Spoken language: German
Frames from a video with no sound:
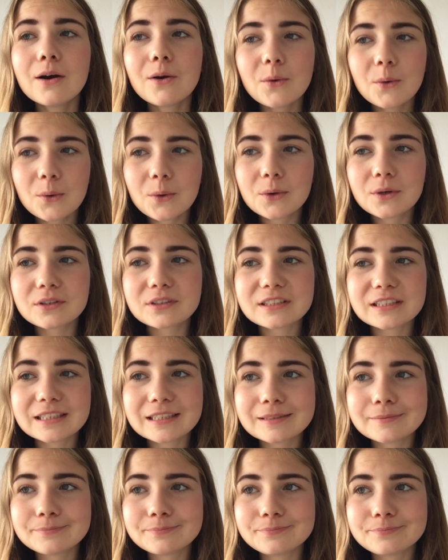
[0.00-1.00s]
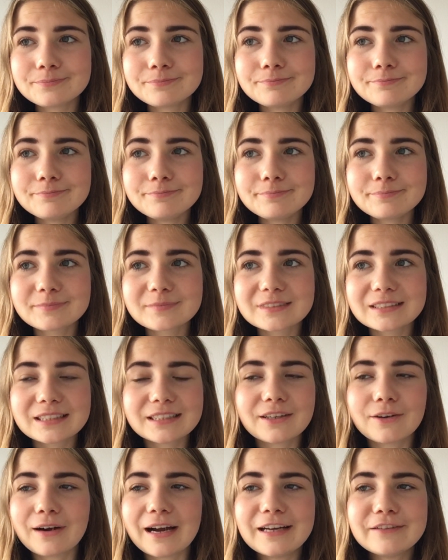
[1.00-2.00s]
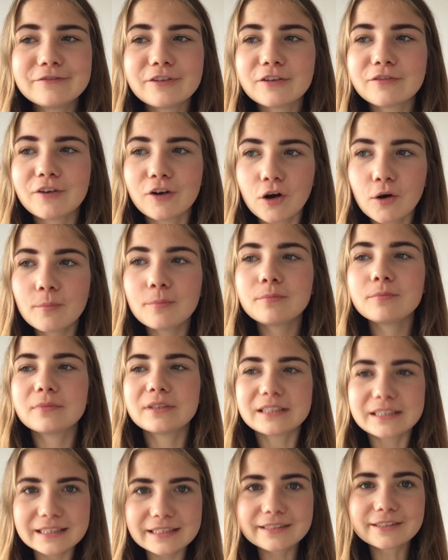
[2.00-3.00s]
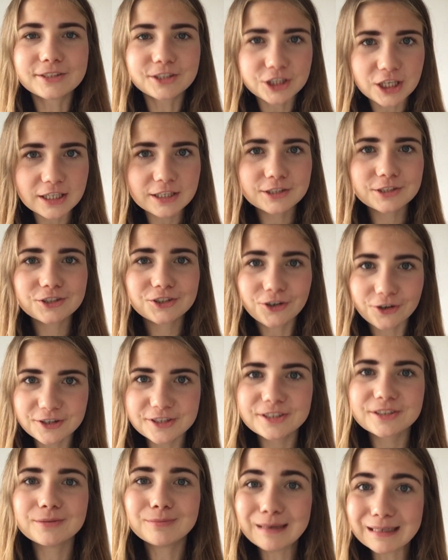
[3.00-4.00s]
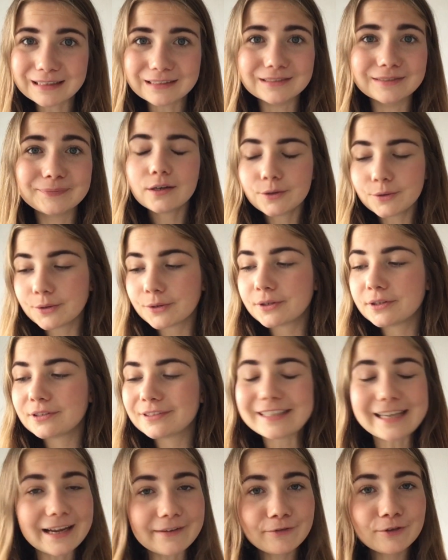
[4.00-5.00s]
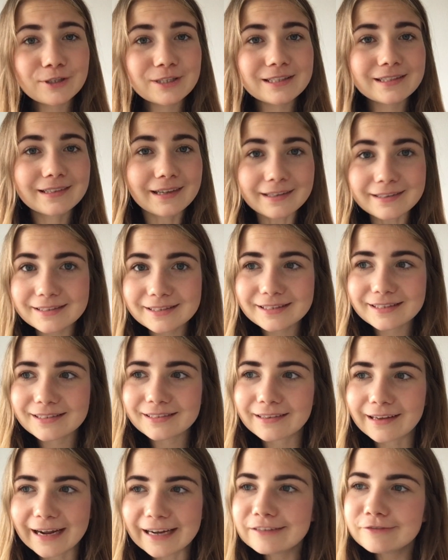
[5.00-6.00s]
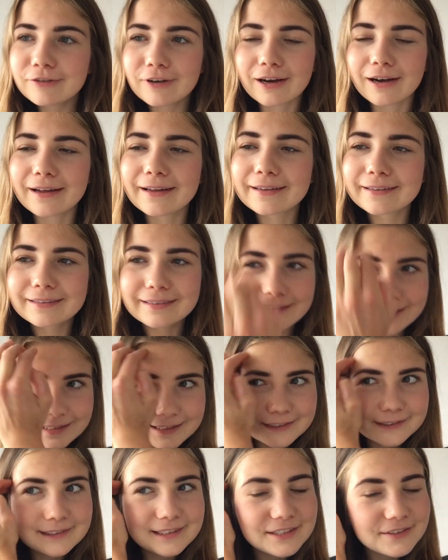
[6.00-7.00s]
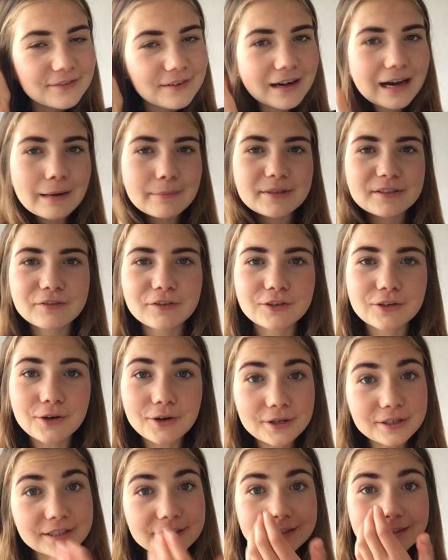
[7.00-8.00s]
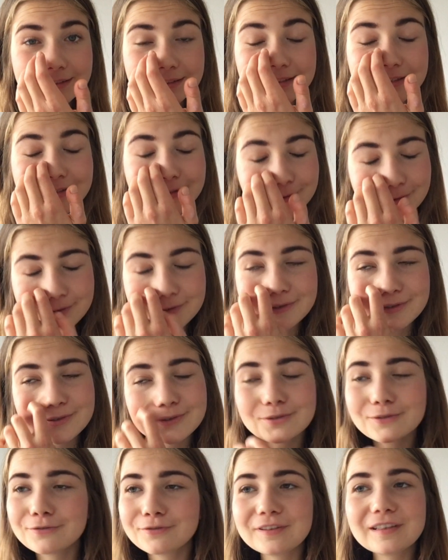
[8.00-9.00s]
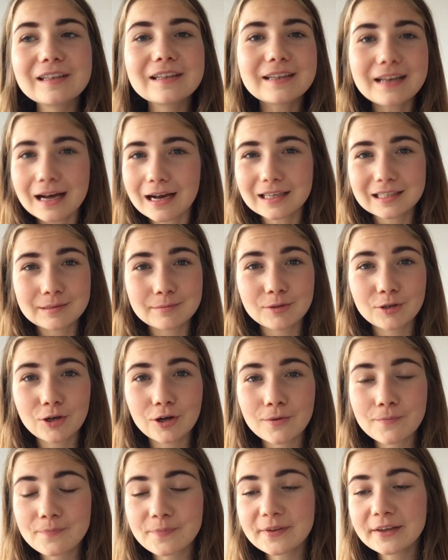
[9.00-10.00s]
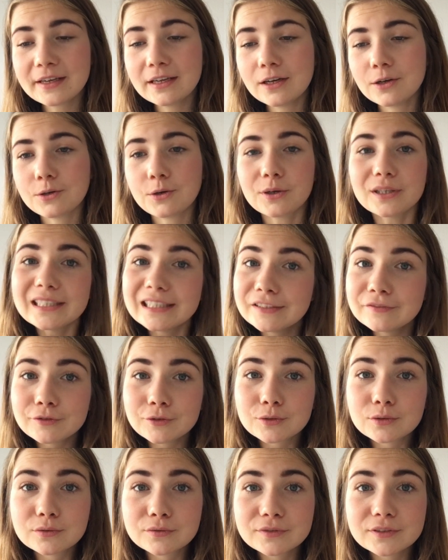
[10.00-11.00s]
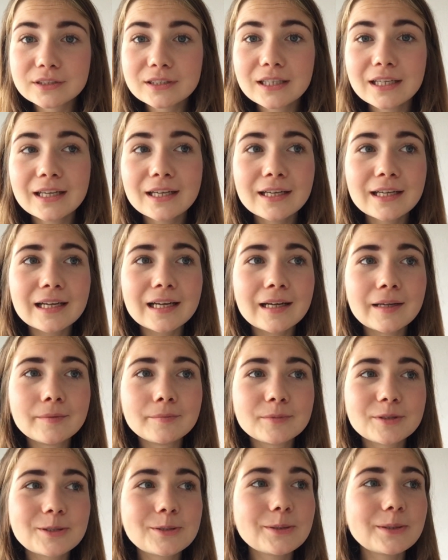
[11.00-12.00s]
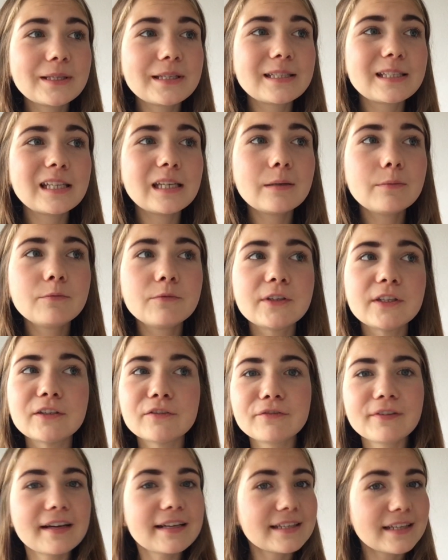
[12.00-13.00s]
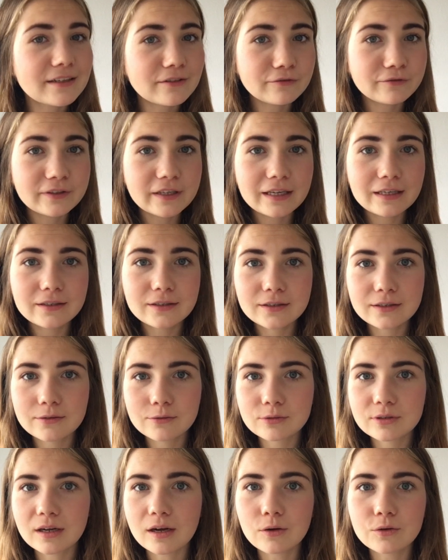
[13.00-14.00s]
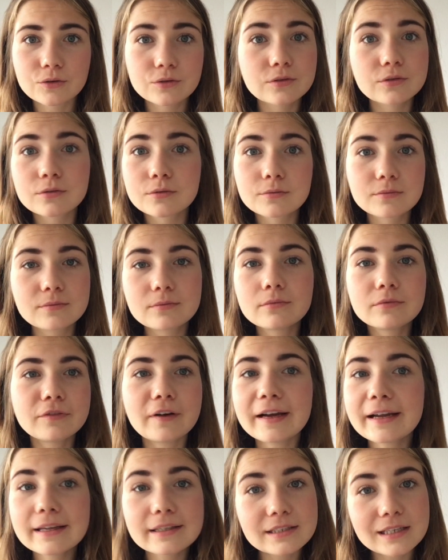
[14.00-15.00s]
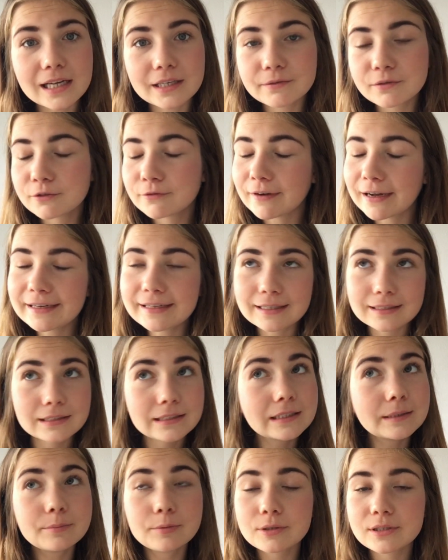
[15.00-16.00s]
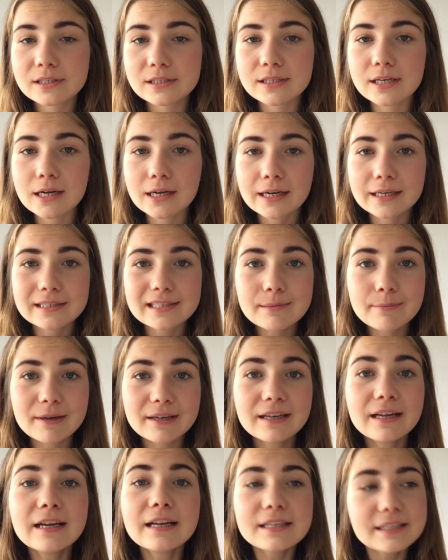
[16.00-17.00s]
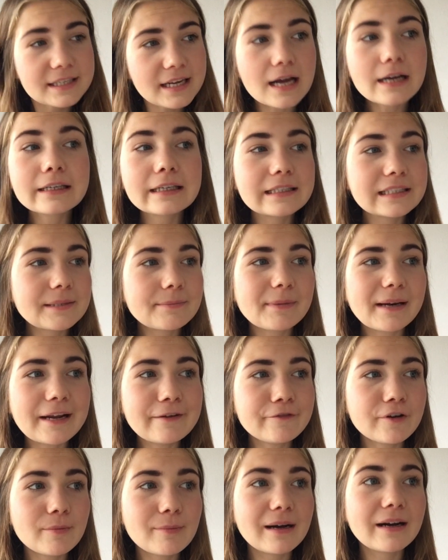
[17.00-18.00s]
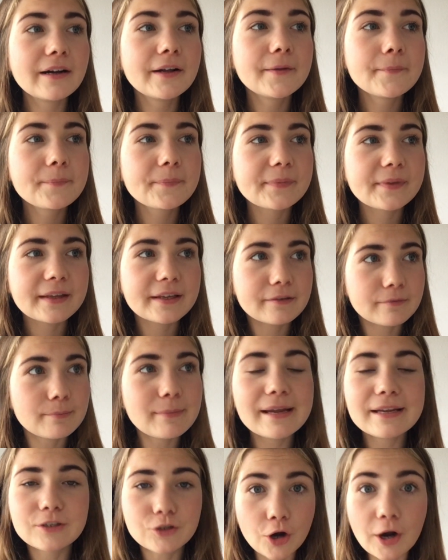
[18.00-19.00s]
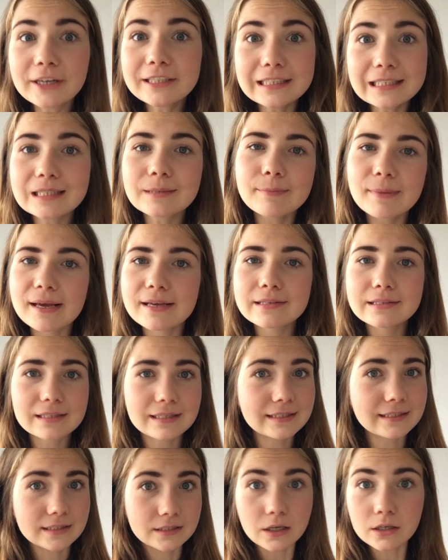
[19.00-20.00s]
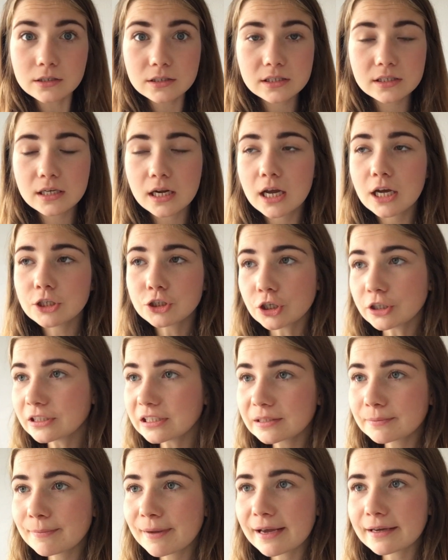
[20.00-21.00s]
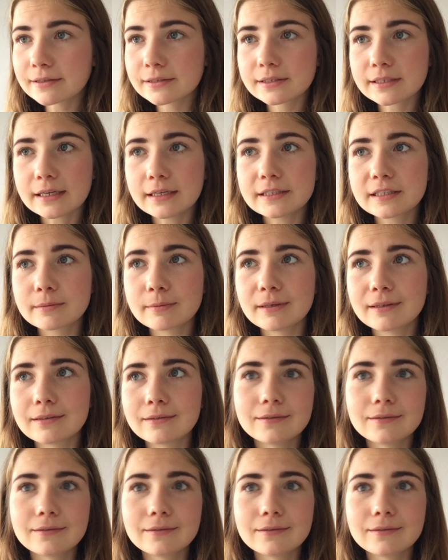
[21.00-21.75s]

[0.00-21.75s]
Und ähm, genau einfach, warum ich diese Challenge heute mache. Und die Antwort ist ganz einfach eigentlich. Und zwar habe ich von euch so, so viele Nachrichten bekommen und auch Hilferufe ähm, bezüglich Themen wie Fressanfälle oder auch so Feiertage wie Weihnachten, Geburtstage, an denen man Tage, an denen man einfach mal mehr, deutlich mehr ist als sonst, deutlich mehr ist, als man